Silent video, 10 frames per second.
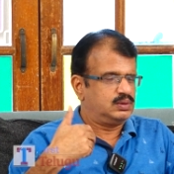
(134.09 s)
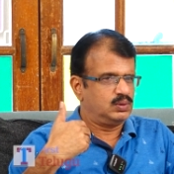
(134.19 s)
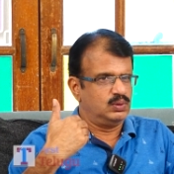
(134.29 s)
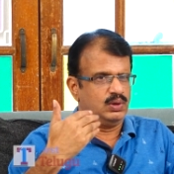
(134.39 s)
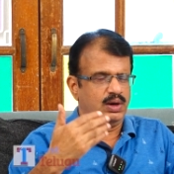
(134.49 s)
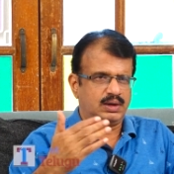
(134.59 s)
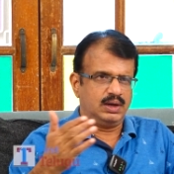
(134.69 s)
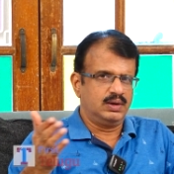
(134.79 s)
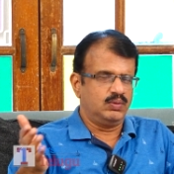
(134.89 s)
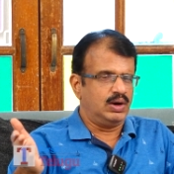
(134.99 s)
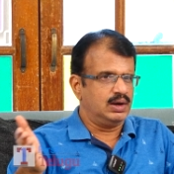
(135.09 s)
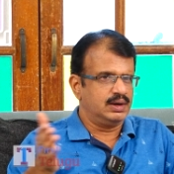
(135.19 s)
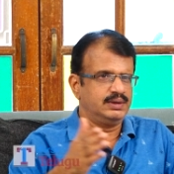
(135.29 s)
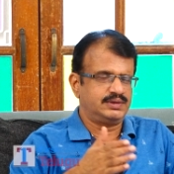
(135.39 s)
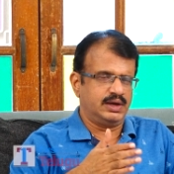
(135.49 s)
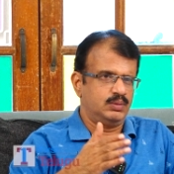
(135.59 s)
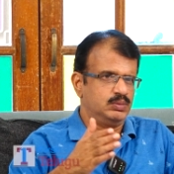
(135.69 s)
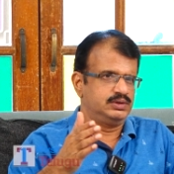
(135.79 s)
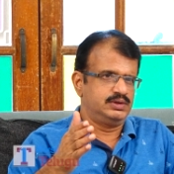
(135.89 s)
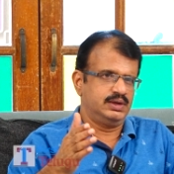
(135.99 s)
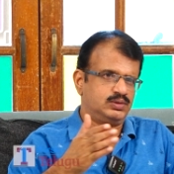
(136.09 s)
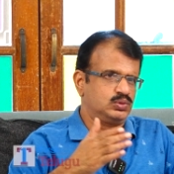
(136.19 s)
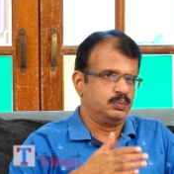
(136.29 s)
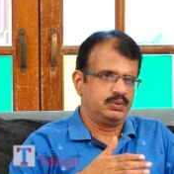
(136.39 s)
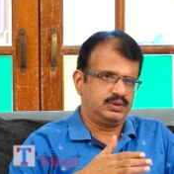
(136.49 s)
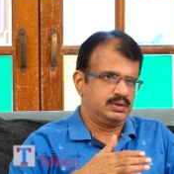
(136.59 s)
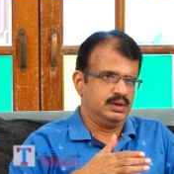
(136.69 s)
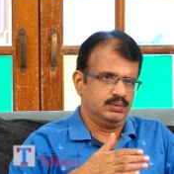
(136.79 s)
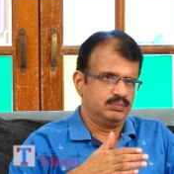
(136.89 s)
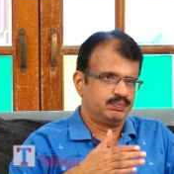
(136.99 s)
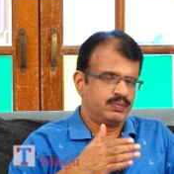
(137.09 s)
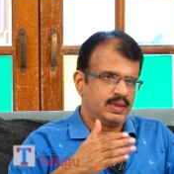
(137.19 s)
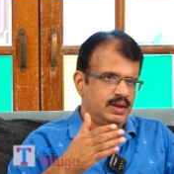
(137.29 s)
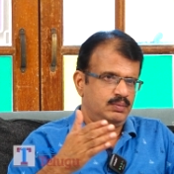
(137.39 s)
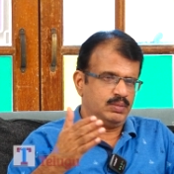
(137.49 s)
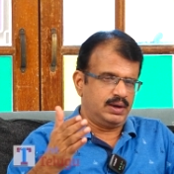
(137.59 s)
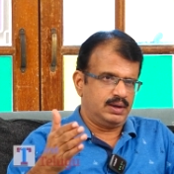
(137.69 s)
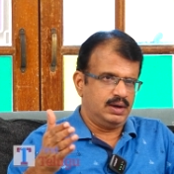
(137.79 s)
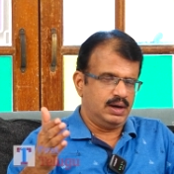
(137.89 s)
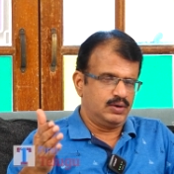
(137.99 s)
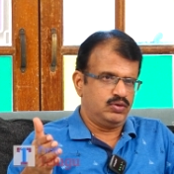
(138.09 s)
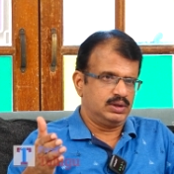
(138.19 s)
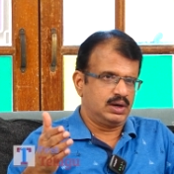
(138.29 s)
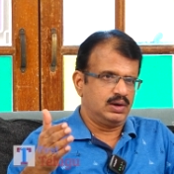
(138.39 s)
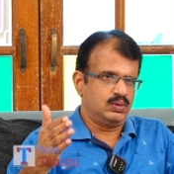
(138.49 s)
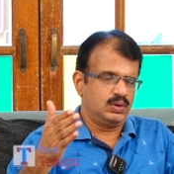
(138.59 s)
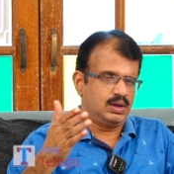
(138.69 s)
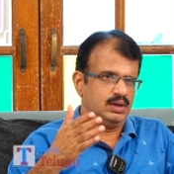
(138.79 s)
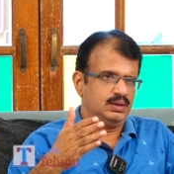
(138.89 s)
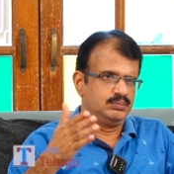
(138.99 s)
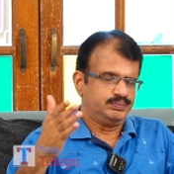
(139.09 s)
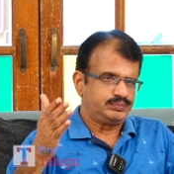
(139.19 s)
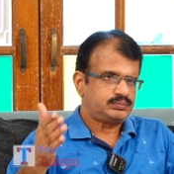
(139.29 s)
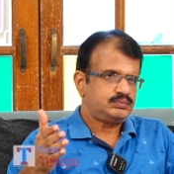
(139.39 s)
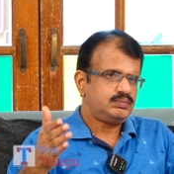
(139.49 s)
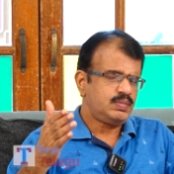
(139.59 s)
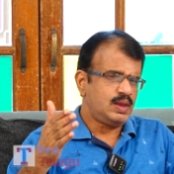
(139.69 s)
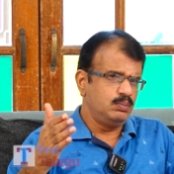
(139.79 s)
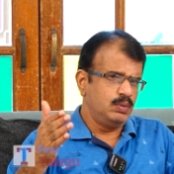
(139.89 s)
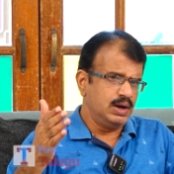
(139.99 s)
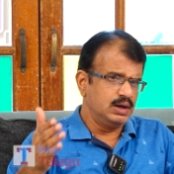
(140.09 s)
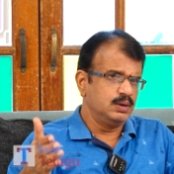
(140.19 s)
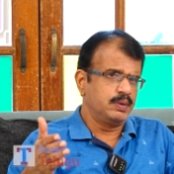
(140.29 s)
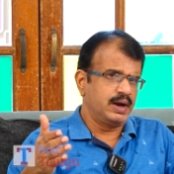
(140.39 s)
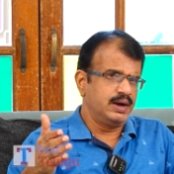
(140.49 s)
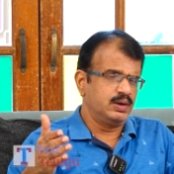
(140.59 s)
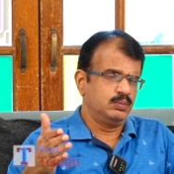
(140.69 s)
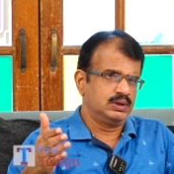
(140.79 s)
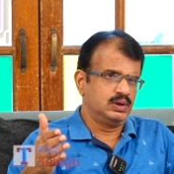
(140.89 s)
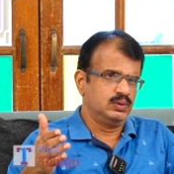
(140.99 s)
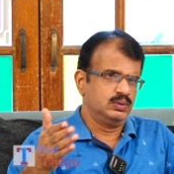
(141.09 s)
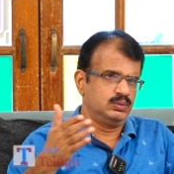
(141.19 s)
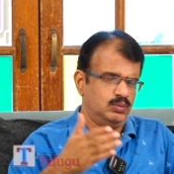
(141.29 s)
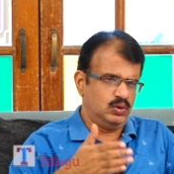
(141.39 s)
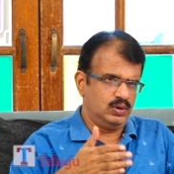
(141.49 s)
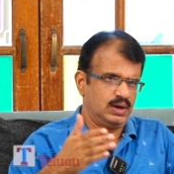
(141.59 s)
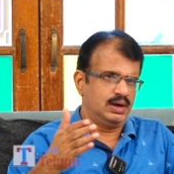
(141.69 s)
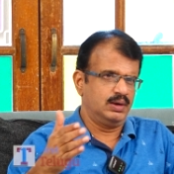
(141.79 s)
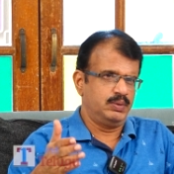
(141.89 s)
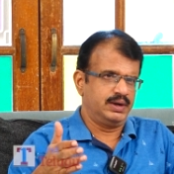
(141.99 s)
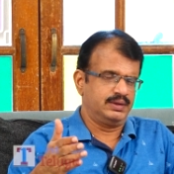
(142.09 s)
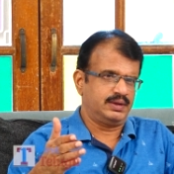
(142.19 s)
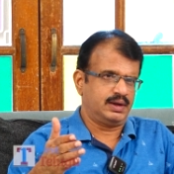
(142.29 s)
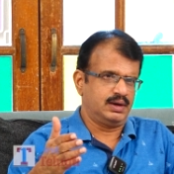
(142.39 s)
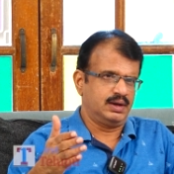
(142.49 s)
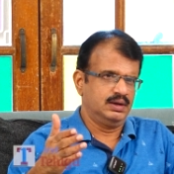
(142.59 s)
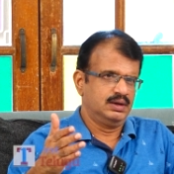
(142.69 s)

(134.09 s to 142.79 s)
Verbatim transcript: సో అట్లాంటివి ఆల్రెడీ చాలామంది చేసి చూపిస్తున్నారు మనకి గాడ్ ఫాదర్లో కూడా మార్లిన్ బ్రాండ్ బదులు మోహన్ లాల్ని పెట్టేసి అక్కడ